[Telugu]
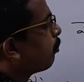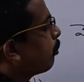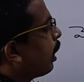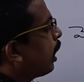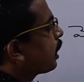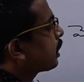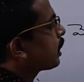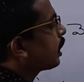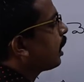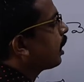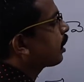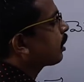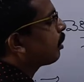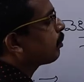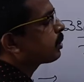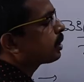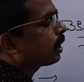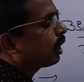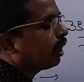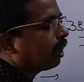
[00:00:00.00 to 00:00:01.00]
భాషా
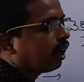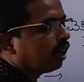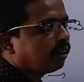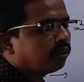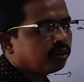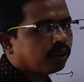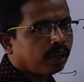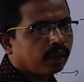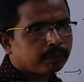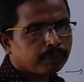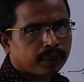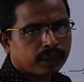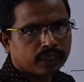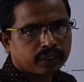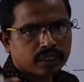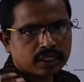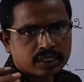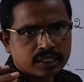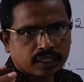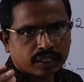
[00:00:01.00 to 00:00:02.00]
కౌశలాలు ఏర్పడే
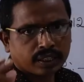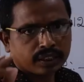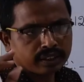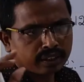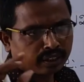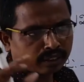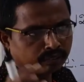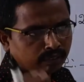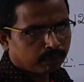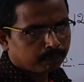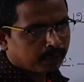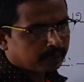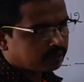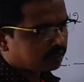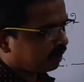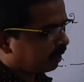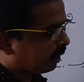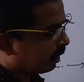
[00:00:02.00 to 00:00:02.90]
దశ ఏది అనేటువంటి ప్రశ్న